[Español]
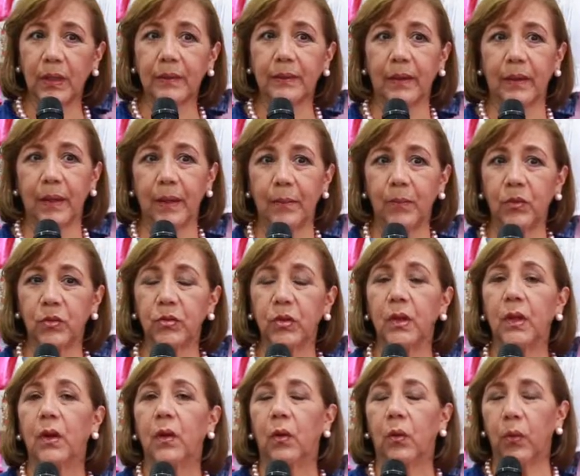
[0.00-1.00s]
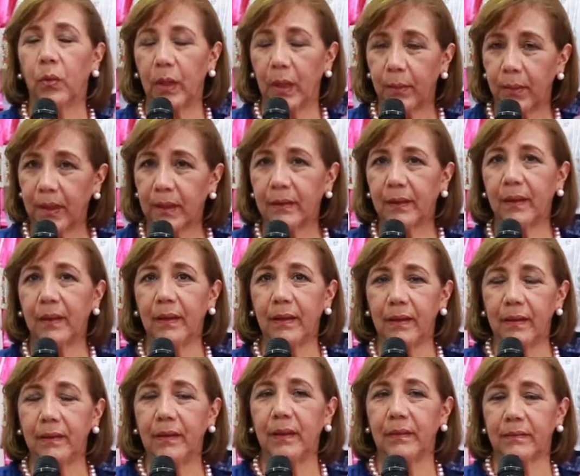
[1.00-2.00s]
la traemos
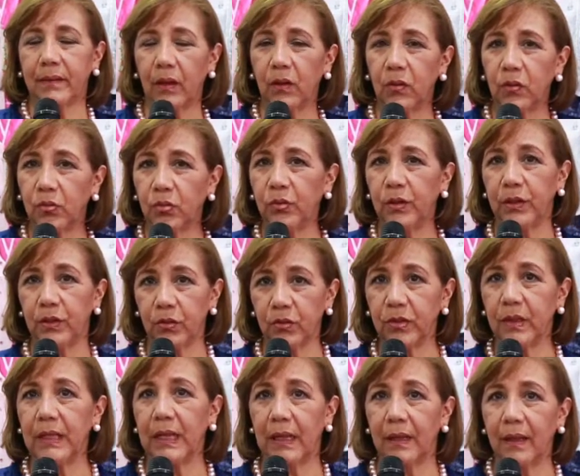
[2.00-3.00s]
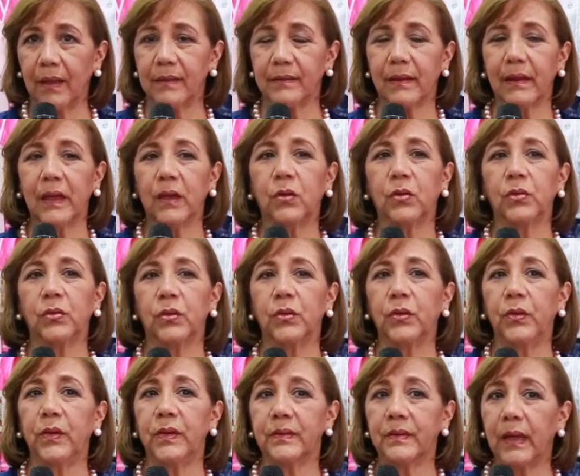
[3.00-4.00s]
obviamente de, Estados Unidos en la alianza de
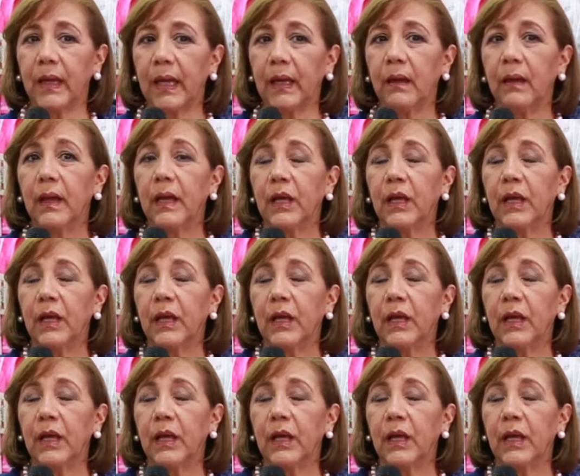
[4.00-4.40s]
Cotton USA.